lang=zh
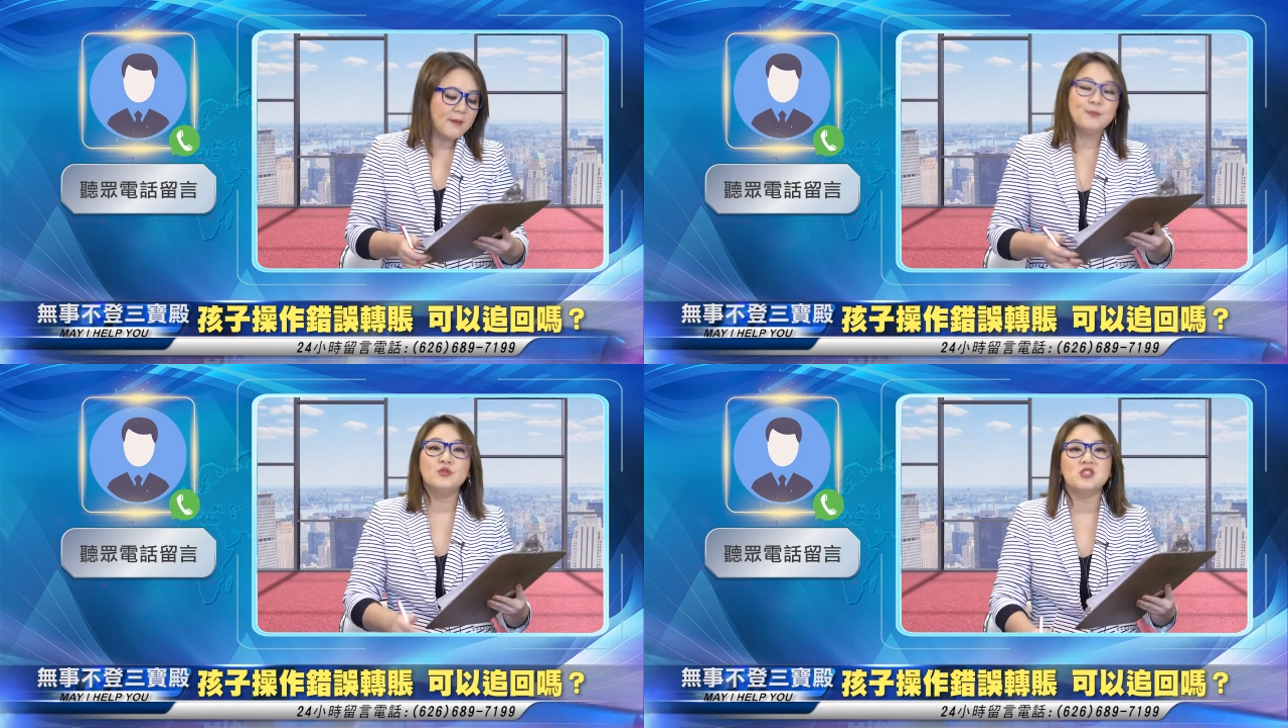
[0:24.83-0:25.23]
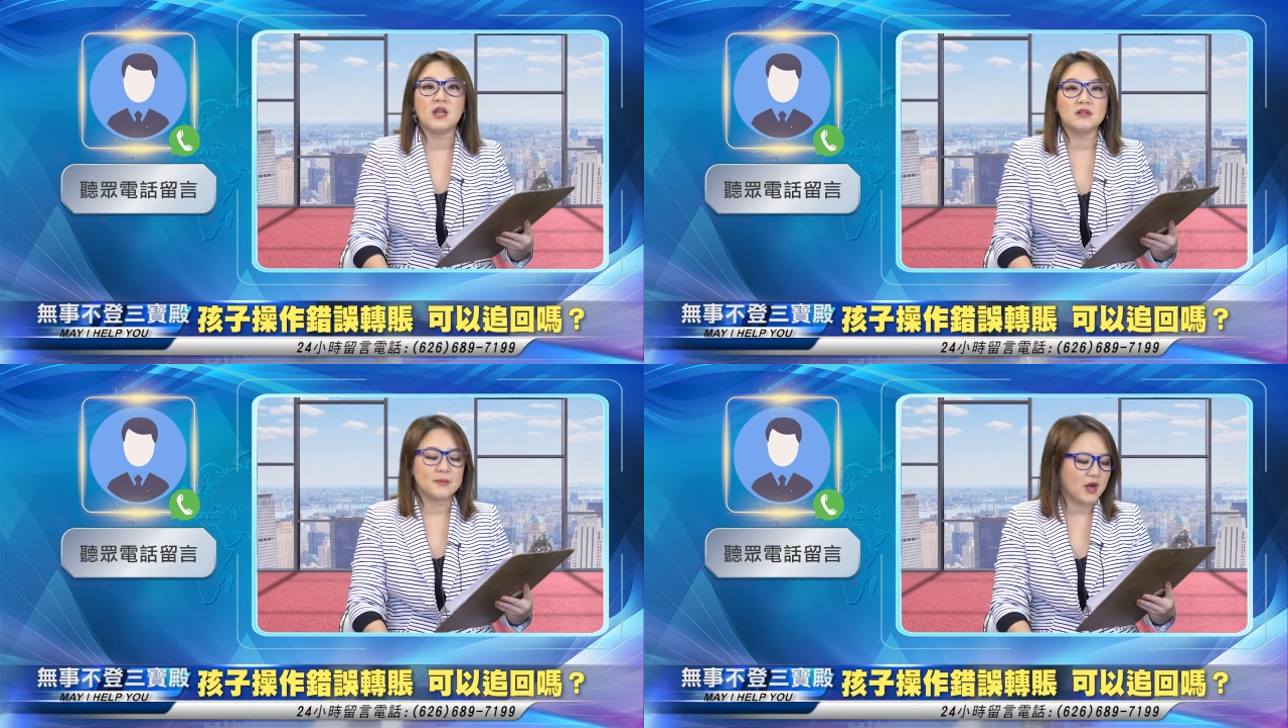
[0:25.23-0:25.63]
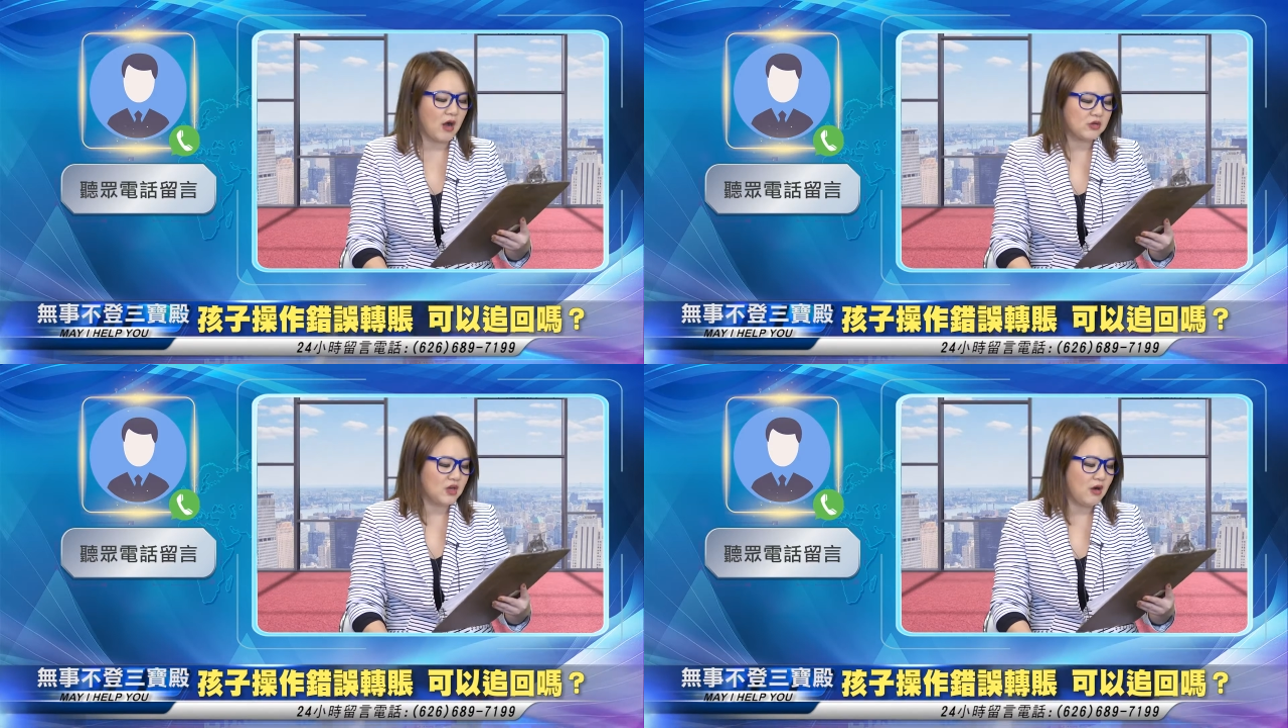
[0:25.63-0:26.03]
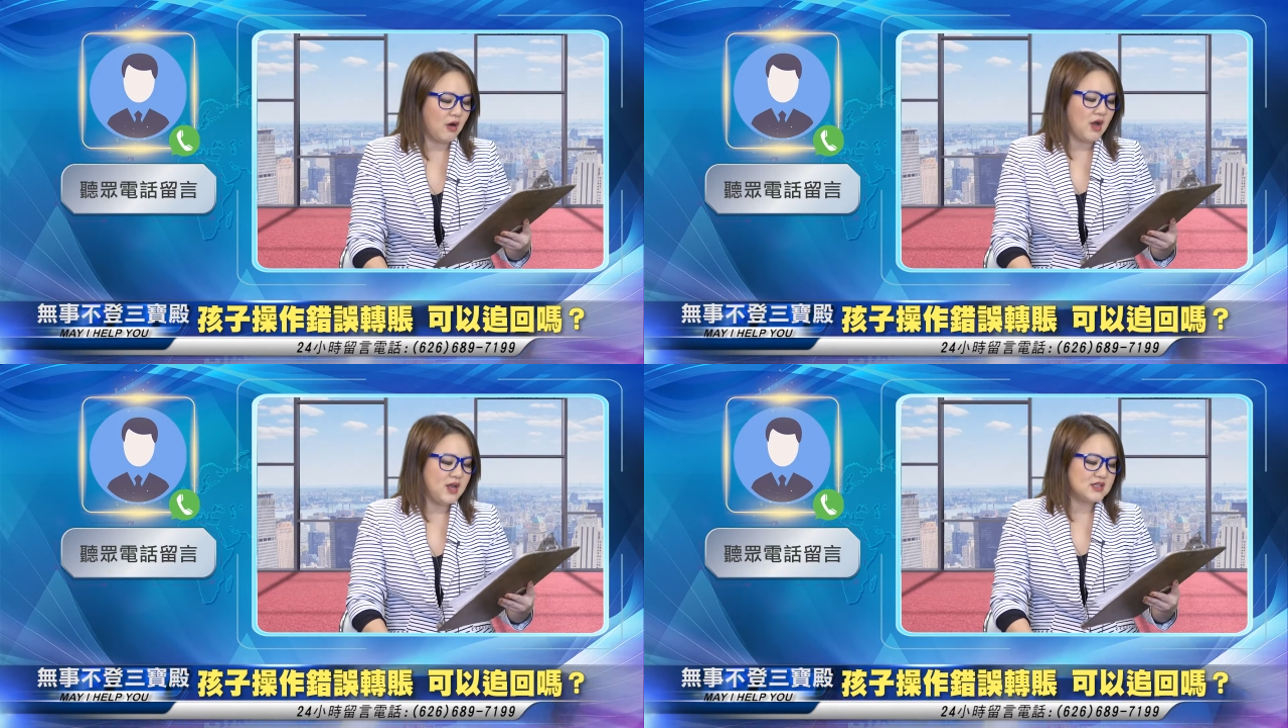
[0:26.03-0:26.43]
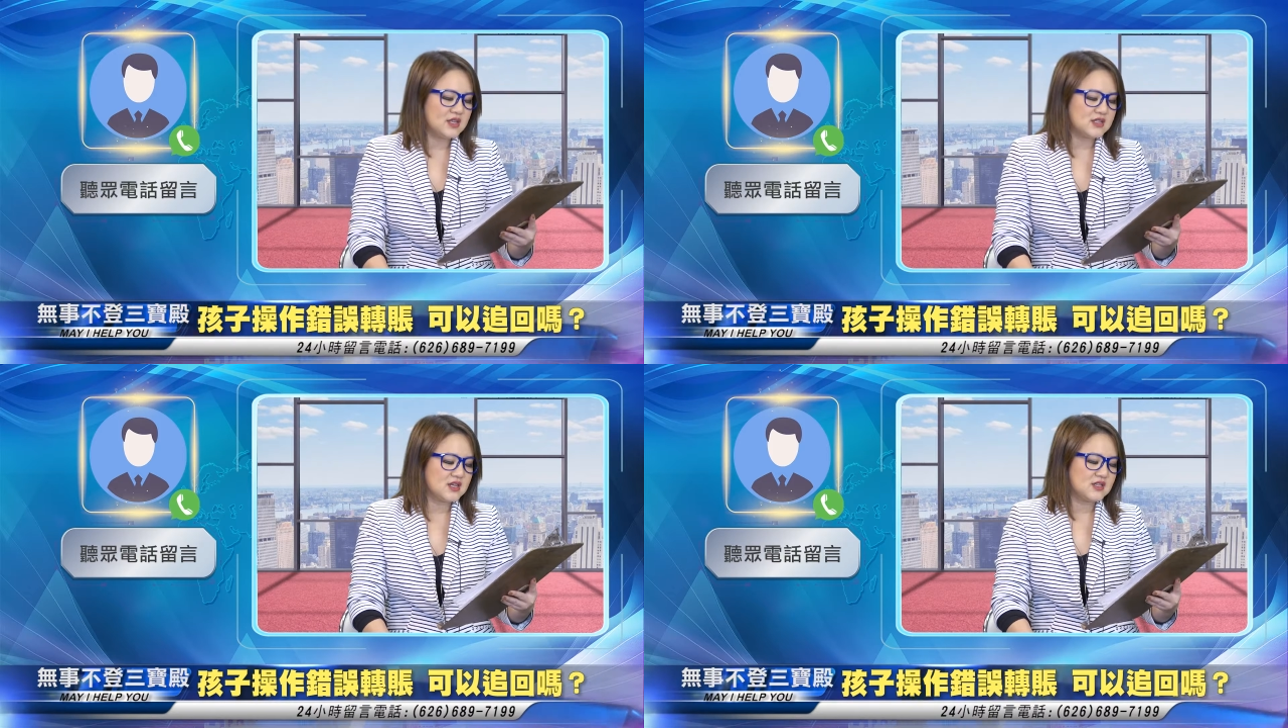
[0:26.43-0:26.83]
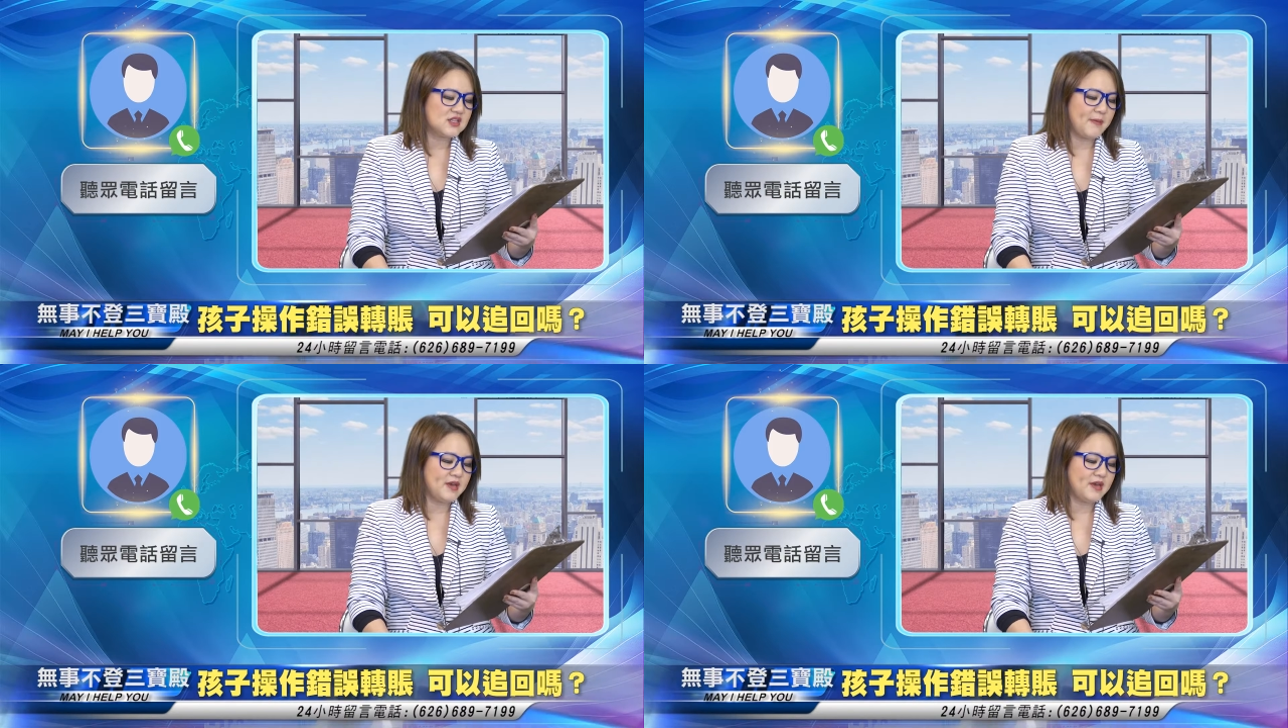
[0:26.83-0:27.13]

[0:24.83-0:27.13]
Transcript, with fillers: 不知道怎么搞的哦，在这个小